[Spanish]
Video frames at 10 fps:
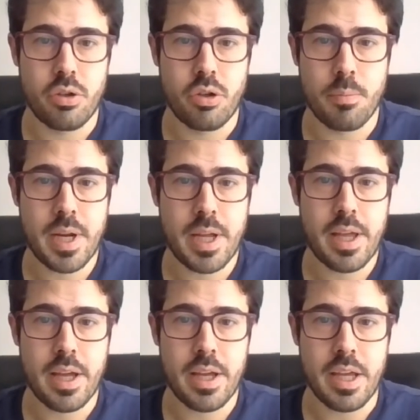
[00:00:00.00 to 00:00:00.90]

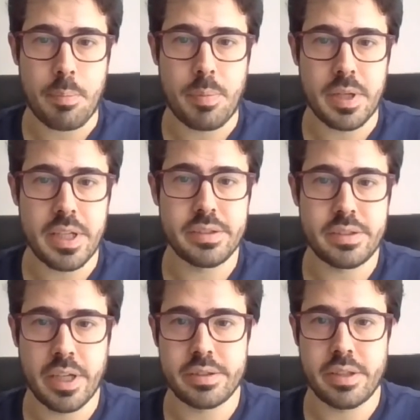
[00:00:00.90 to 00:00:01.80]
nombrada
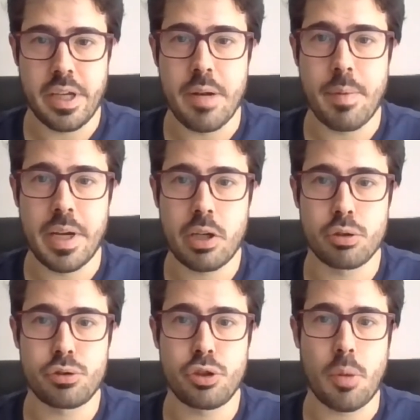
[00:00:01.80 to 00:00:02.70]
Experiencias en el
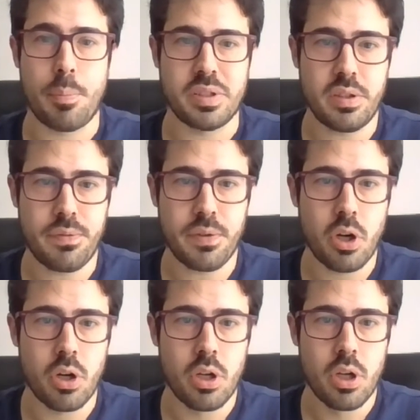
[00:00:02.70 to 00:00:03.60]
manejo sitio
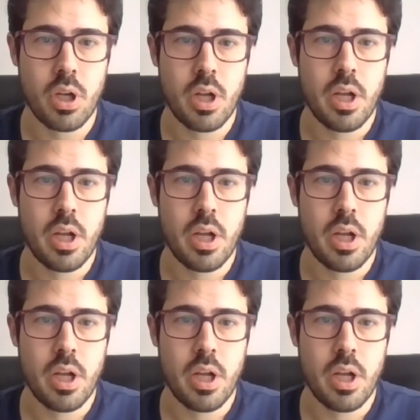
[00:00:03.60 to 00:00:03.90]
específico